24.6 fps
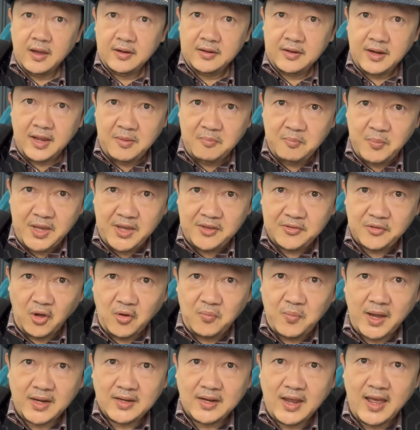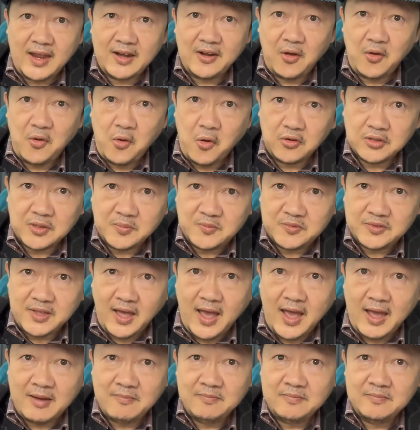ในปี
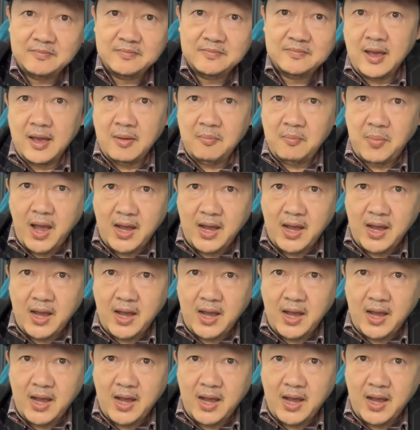2563